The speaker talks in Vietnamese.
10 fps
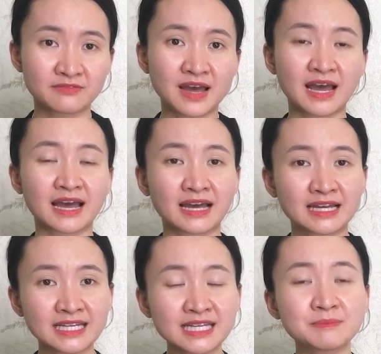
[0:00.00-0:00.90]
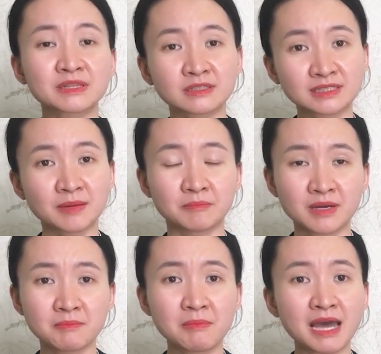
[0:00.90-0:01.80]
và khi mà tưới tẩm
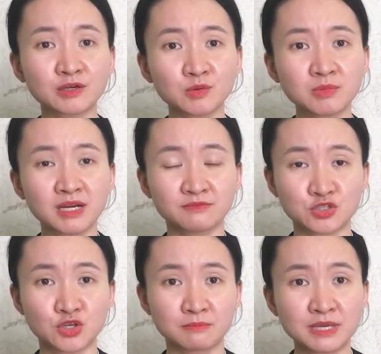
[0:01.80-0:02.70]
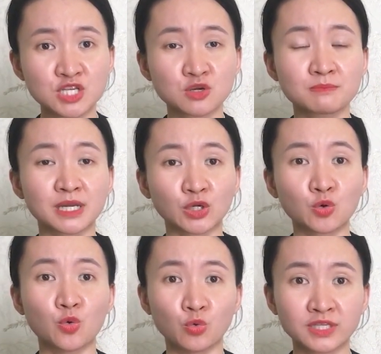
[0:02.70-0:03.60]
bạn cũng cần phải chuẩn bị cho mình
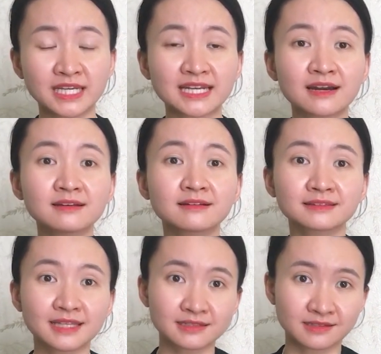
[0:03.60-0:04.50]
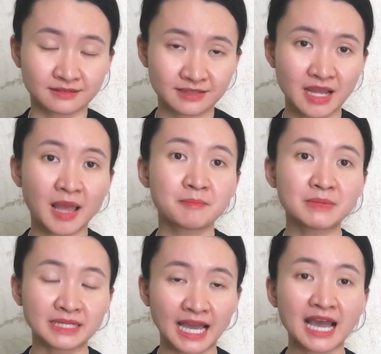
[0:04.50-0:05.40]
đủ những cái năng lượng tích cực
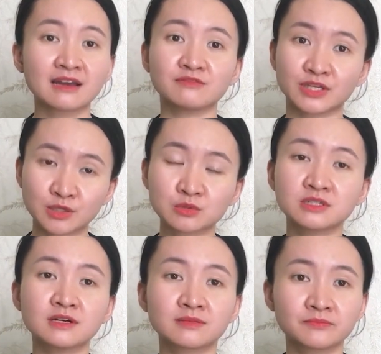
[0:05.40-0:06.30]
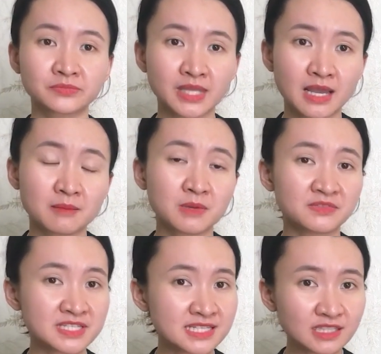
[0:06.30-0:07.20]
bình an và yêu thương bởi
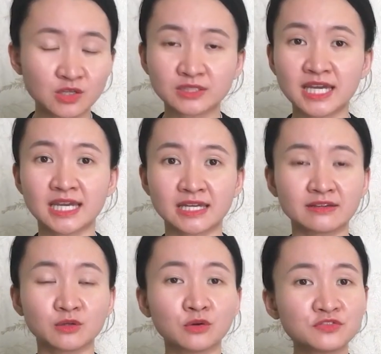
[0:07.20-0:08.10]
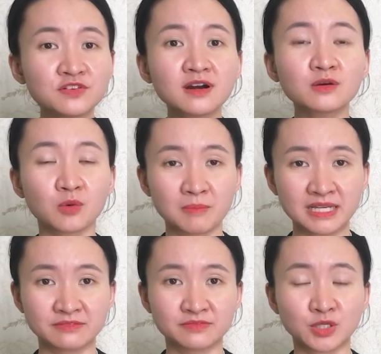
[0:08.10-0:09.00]
vì rất có thể đối phương của
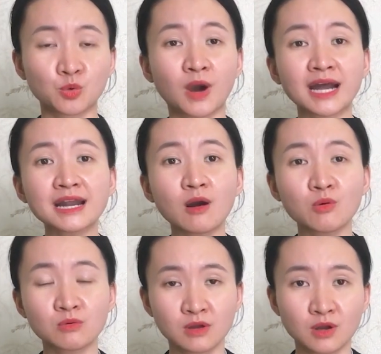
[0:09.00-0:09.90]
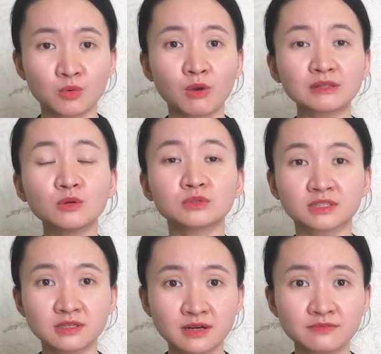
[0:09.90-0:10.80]
mình vì quá đau quá tổn
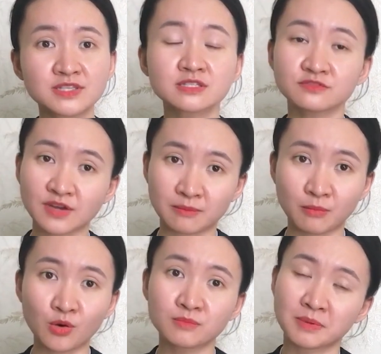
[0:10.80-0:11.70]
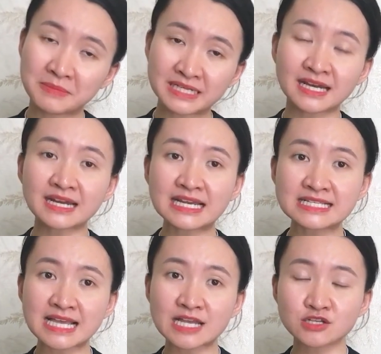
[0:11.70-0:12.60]
thương vì sự phản bội mà mình đã
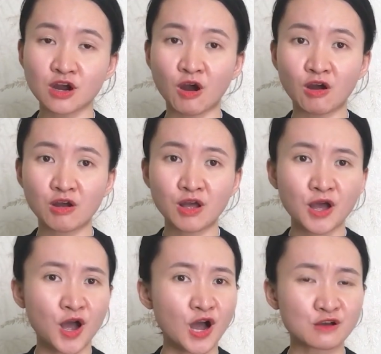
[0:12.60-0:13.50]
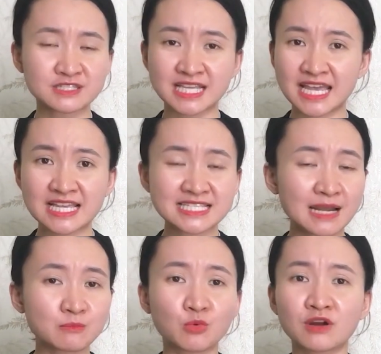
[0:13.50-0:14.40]
gây ra cho họ họ sẽ
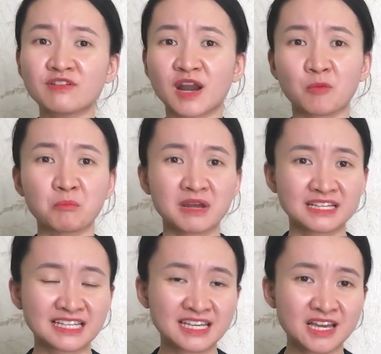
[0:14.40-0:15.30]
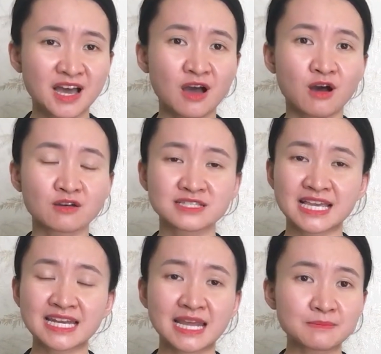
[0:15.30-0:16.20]
sát muối vào lòng mình họ
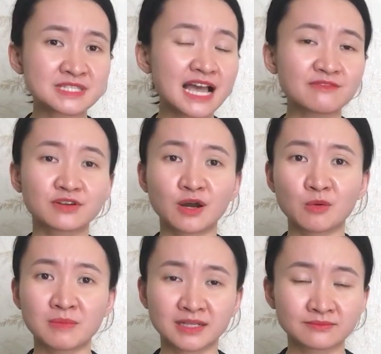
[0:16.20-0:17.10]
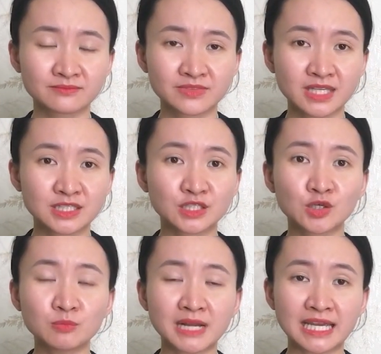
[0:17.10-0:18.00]
sẽ ném rác vào đầu mình
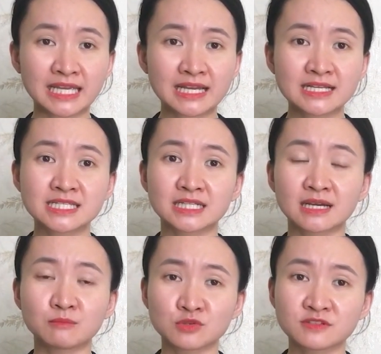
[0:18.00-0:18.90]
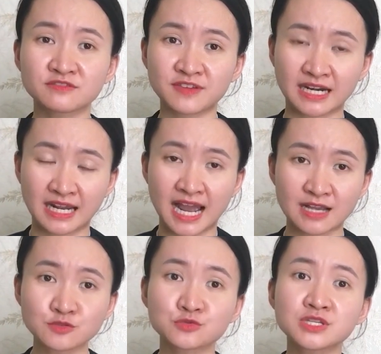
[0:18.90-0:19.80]
nhưng lúc này chỉ cần một sự phản
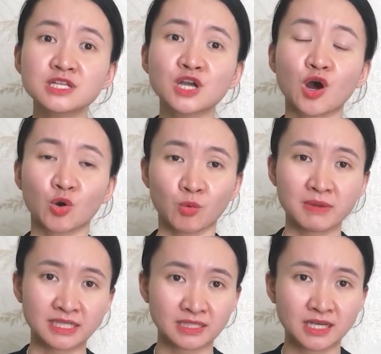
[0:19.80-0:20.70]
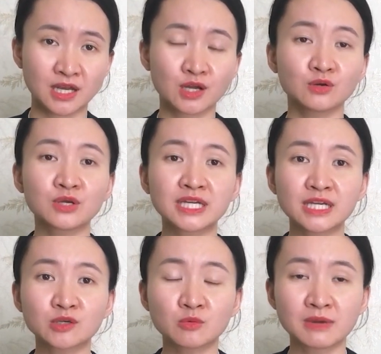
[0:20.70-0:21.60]
kháng dù rất nhỏ của mình đôi
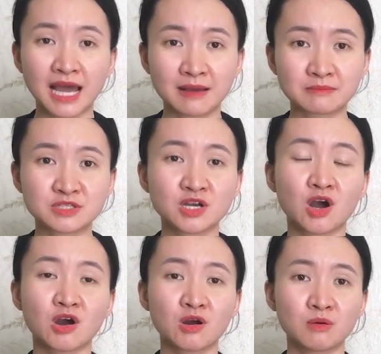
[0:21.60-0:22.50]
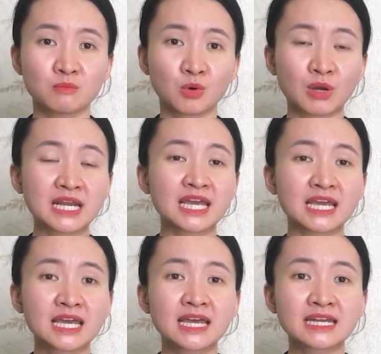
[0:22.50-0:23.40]
khi cũng làm cho mối quan
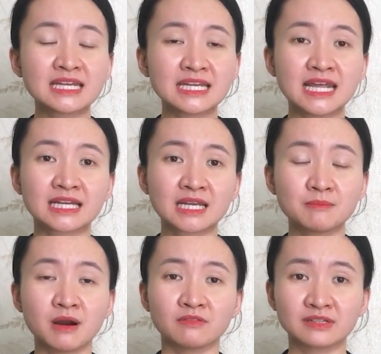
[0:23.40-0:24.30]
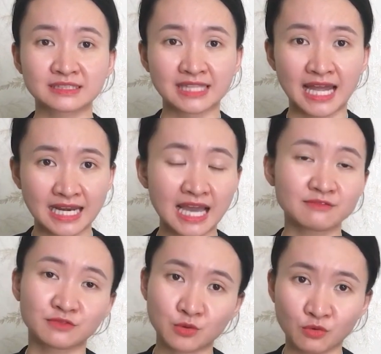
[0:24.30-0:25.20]
hệ đi đến cái bờ vực tan
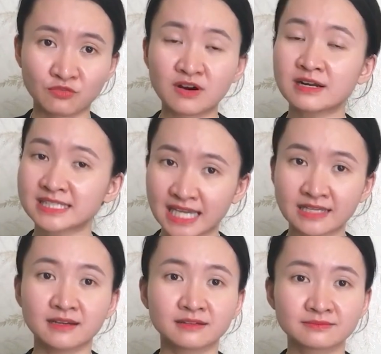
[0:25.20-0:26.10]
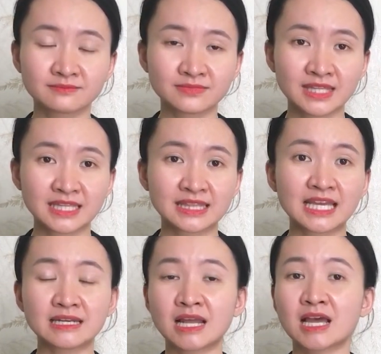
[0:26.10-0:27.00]
nát và đổ vỡ nhanh hơn
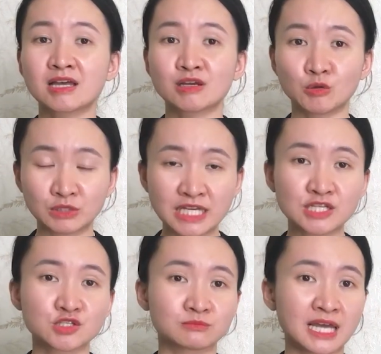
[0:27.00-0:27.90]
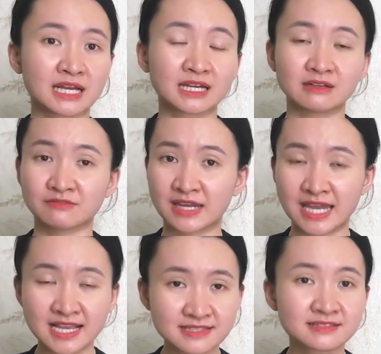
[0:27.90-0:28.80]
nên đầu tiên chúng ta cần phải
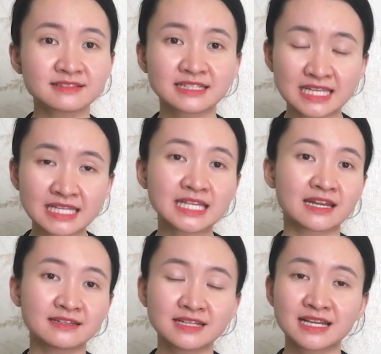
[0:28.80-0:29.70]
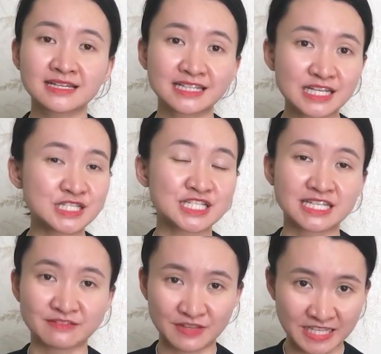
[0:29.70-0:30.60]
hết sức kiên nhẫn kiên
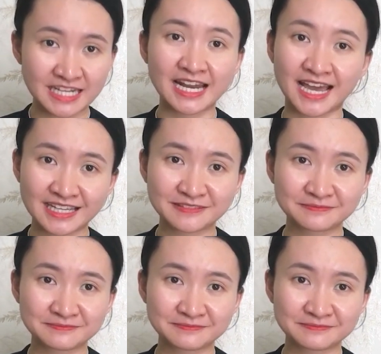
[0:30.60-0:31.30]
trì và nhẫn nại